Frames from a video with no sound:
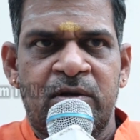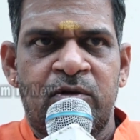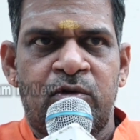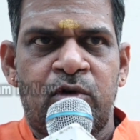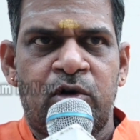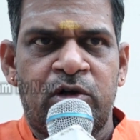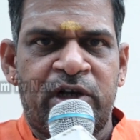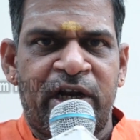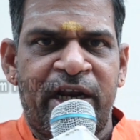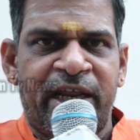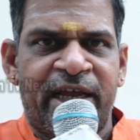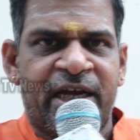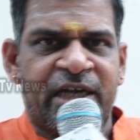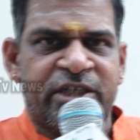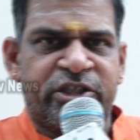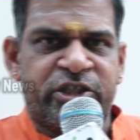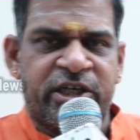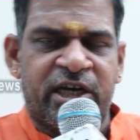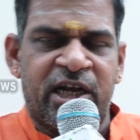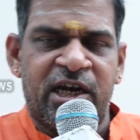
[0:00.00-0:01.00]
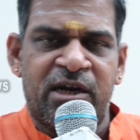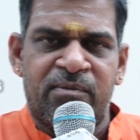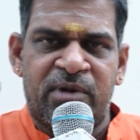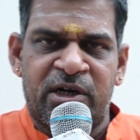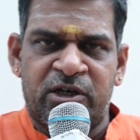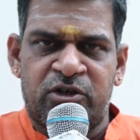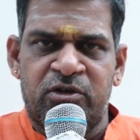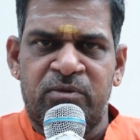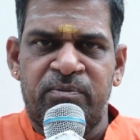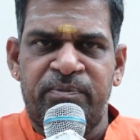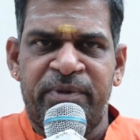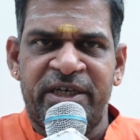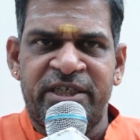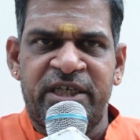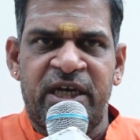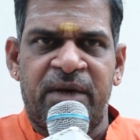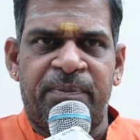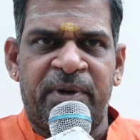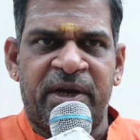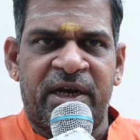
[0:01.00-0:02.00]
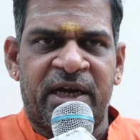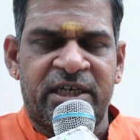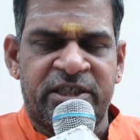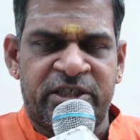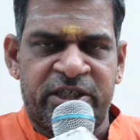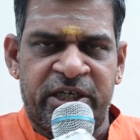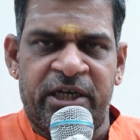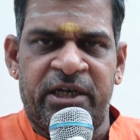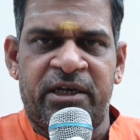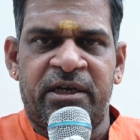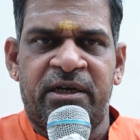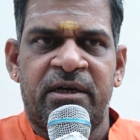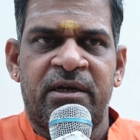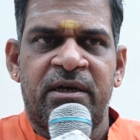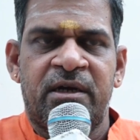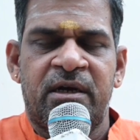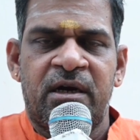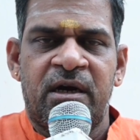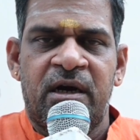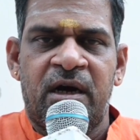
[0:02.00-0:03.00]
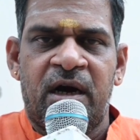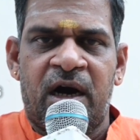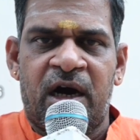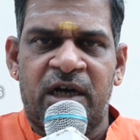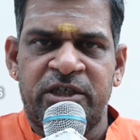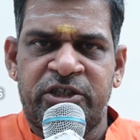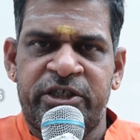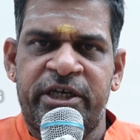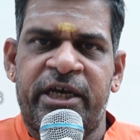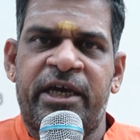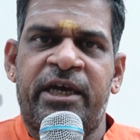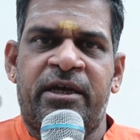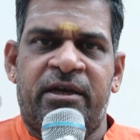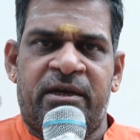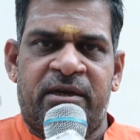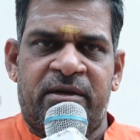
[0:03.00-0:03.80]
கூட்டணி கட்சிகள் மற்றும் பிஜேபி கட்சி ஆட்சியை